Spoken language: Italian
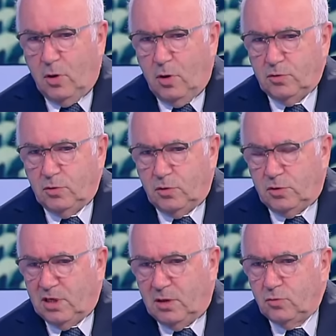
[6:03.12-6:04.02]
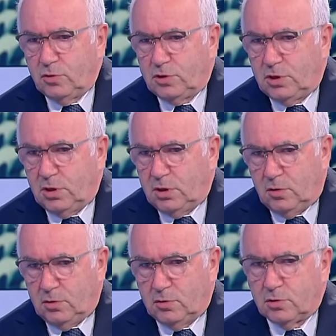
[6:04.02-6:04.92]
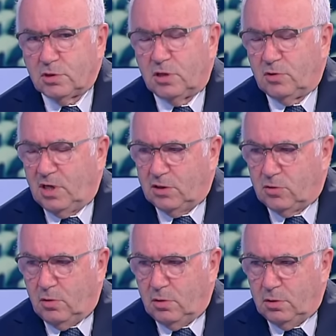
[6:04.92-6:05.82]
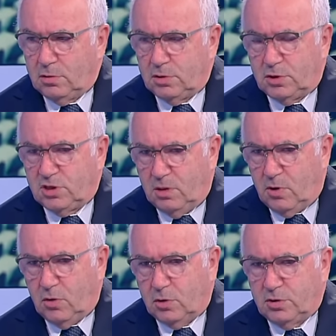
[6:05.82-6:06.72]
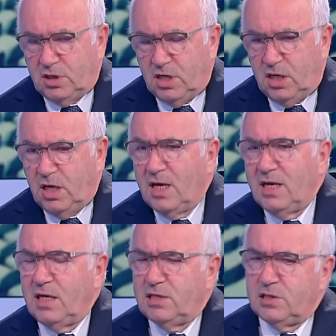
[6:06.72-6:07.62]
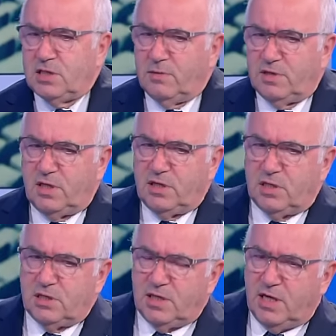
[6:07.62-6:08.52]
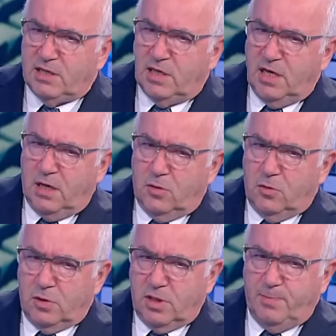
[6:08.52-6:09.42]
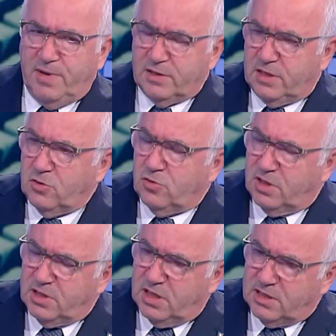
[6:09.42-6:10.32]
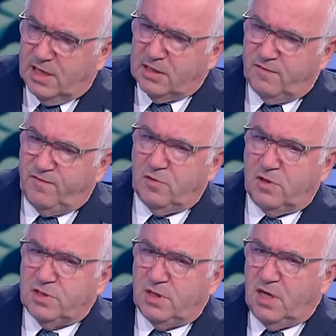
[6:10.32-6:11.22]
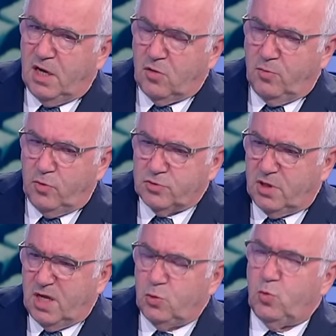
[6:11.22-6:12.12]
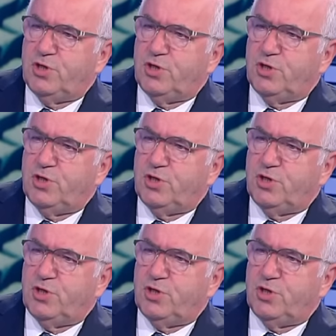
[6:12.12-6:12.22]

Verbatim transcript: che ho. Noi dall'11 sono stato eletto ci siamo accorti che il sistema dirigenziale italiano, che partendo dai dilettanti fino alla Serie A, è composto da